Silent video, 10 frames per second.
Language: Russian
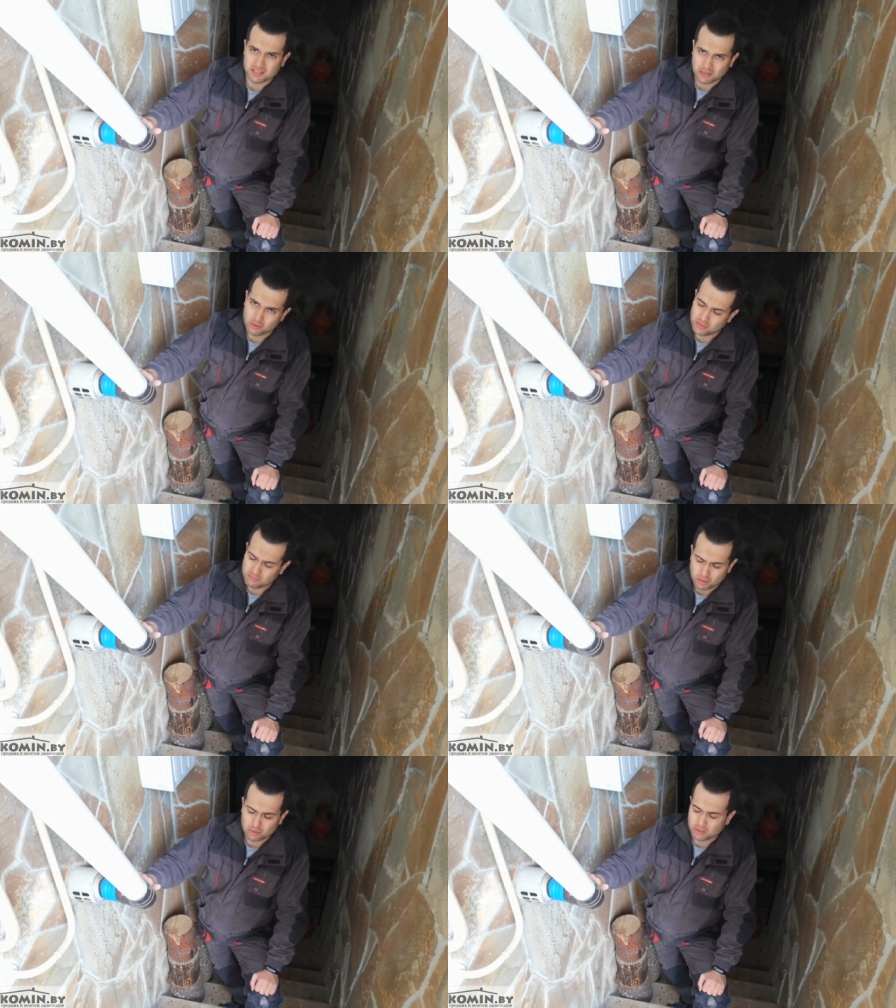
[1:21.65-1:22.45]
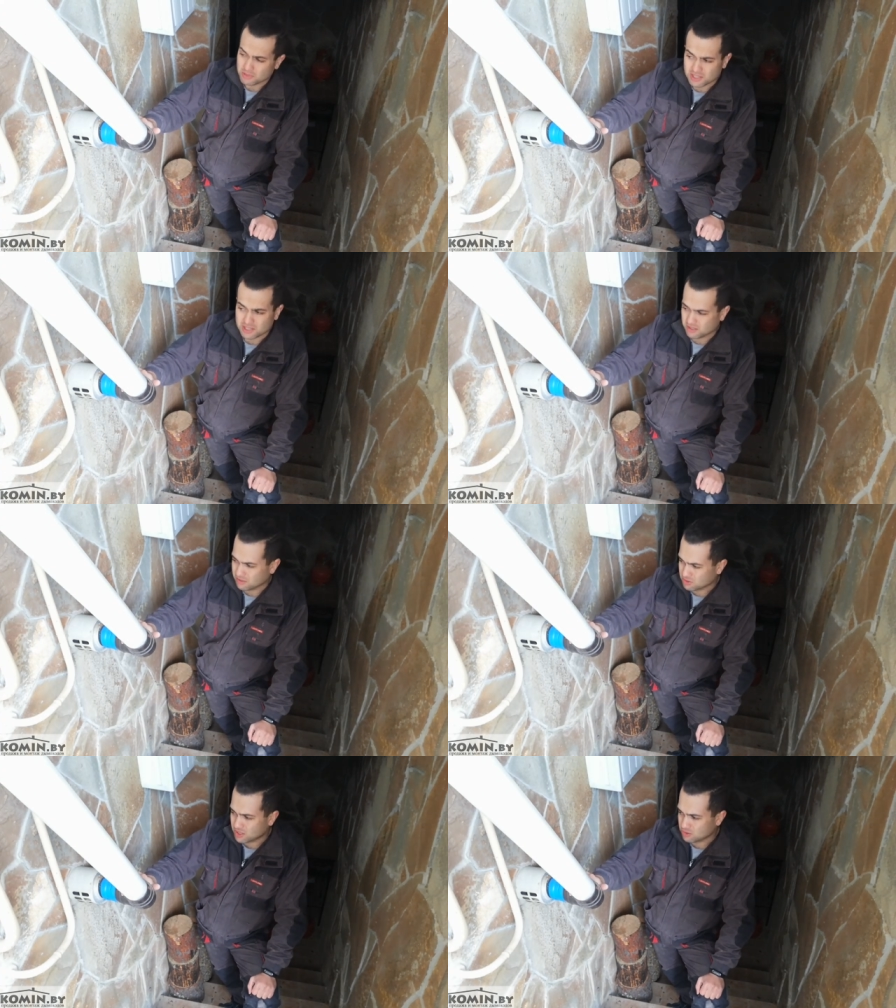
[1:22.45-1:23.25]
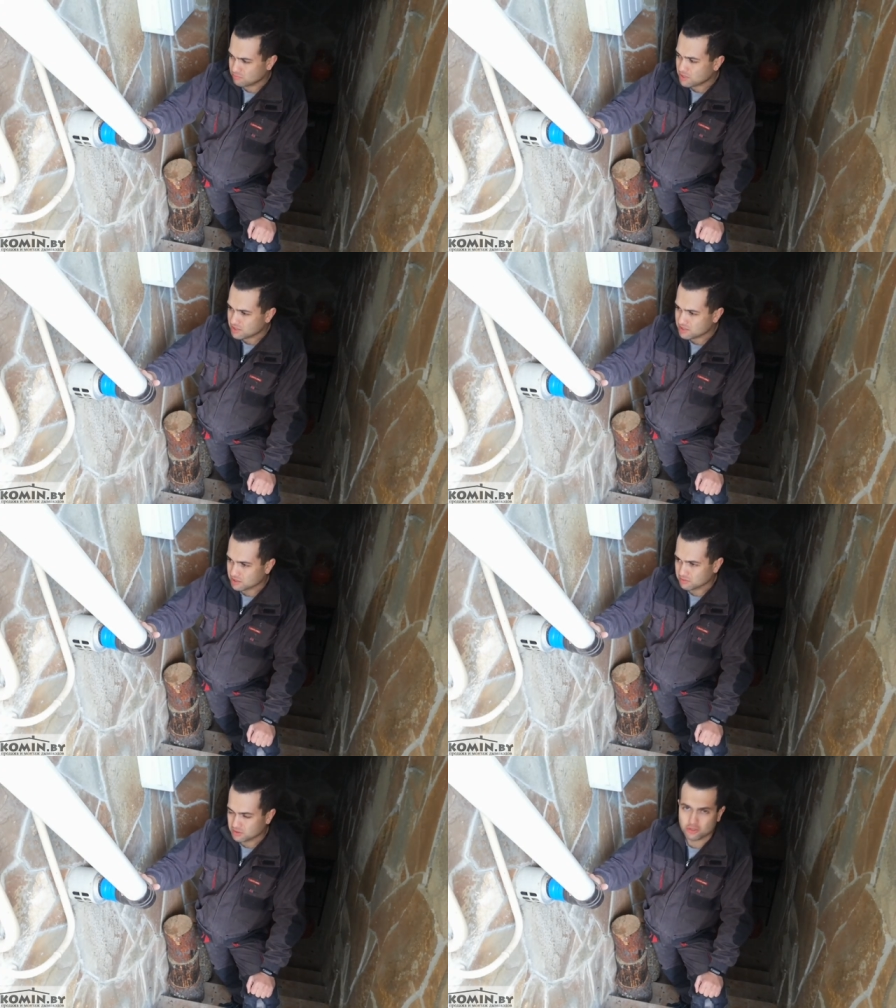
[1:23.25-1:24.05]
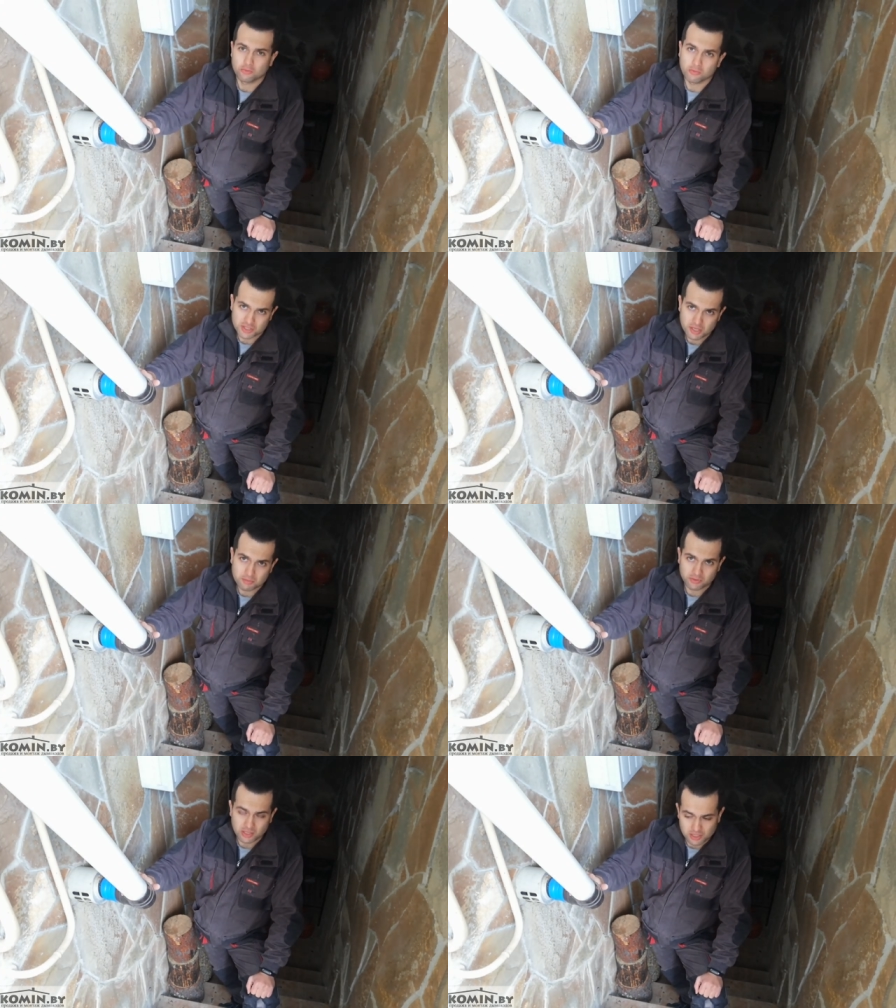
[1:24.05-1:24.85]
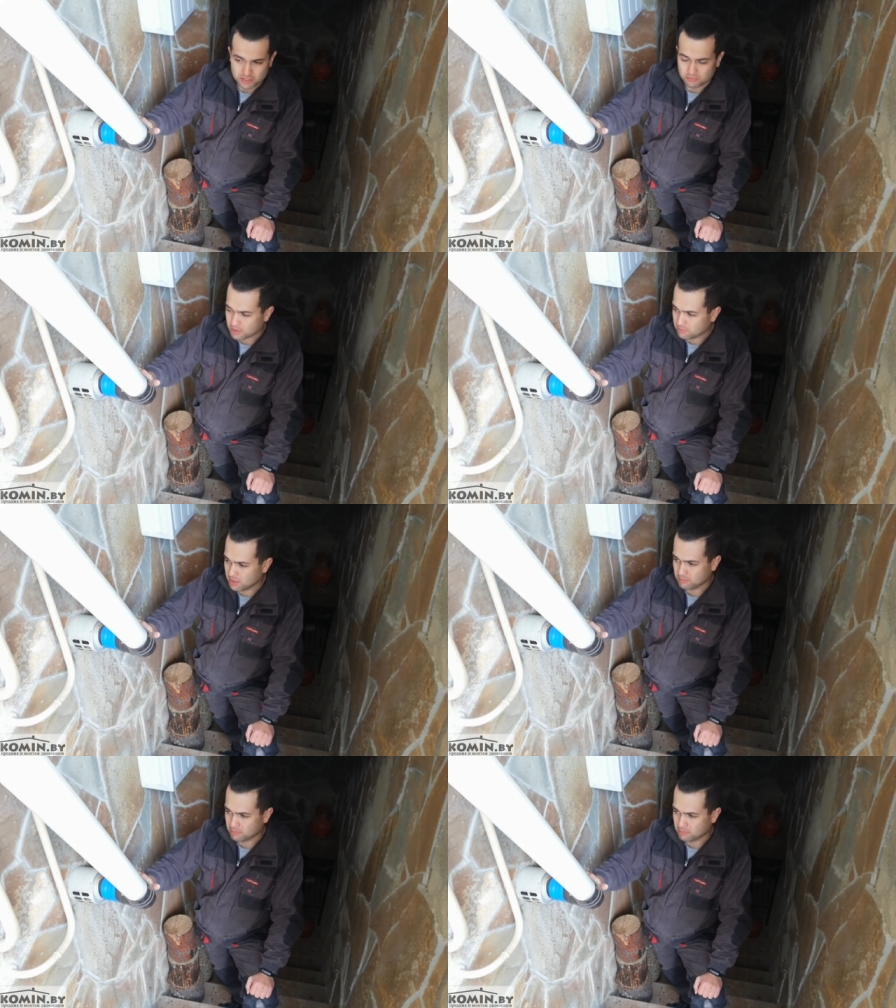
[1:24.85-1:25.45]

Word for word: такой дымоход, обязательно его сразу переделывайте, чтобы у вас не было дальнейших проблем.